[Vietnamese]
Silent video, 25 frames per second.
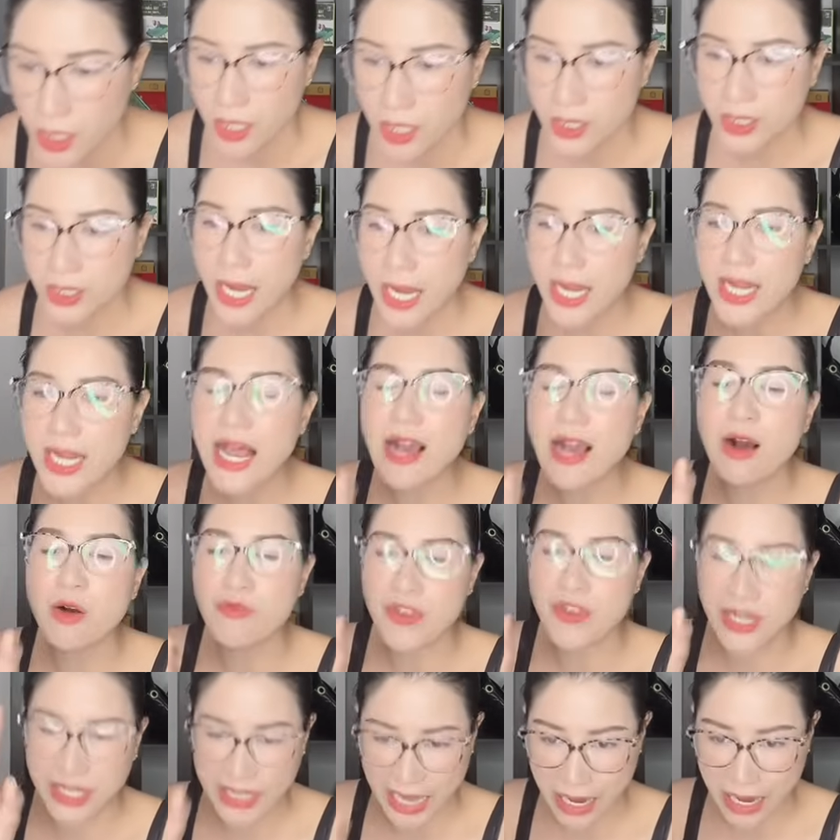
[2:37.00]
đấy là ở
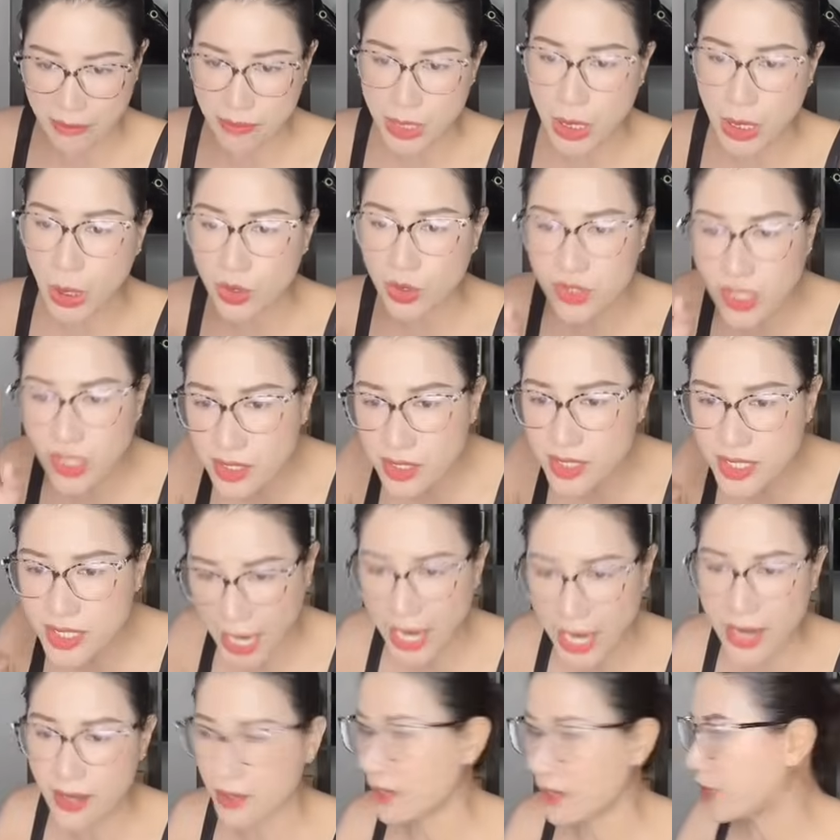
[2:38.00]
Việt Nam mình nó rất
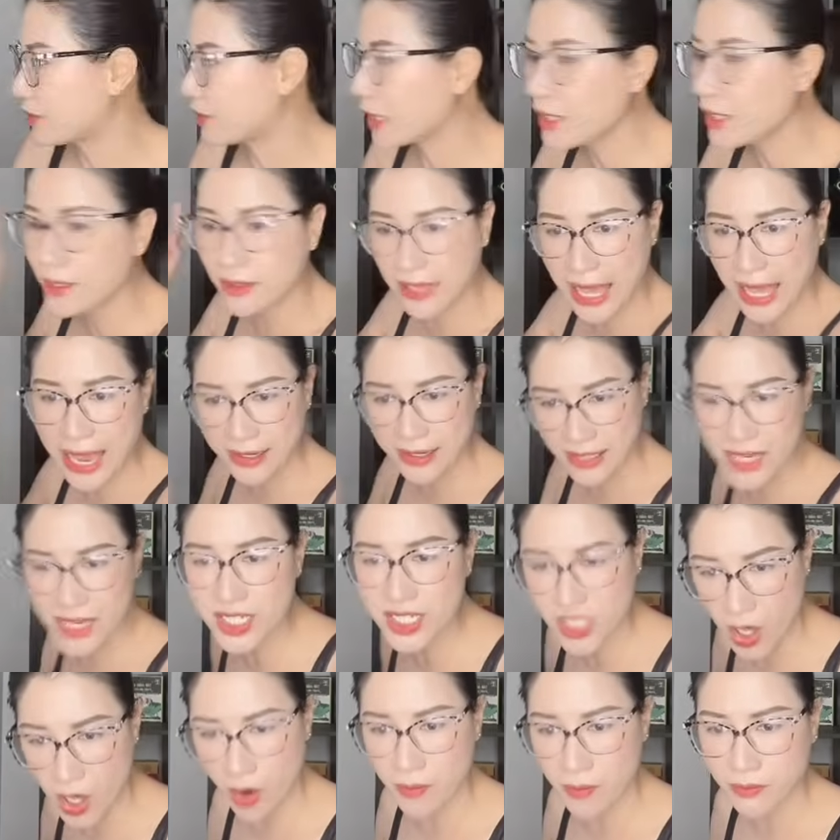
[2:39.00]
dễ là tình làng nghĩa
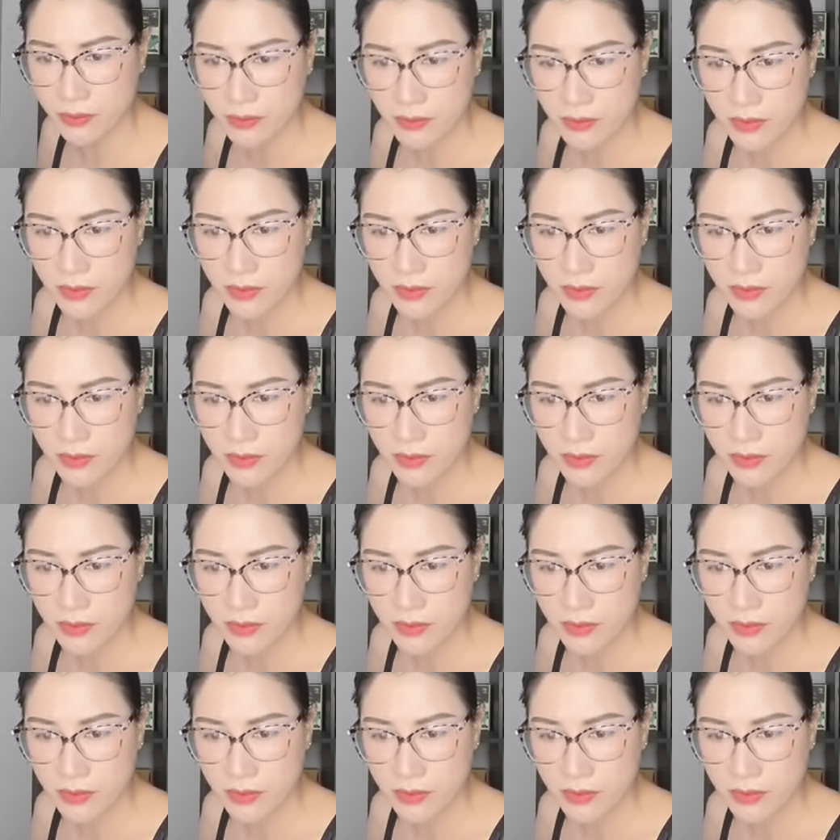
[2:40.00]
xóm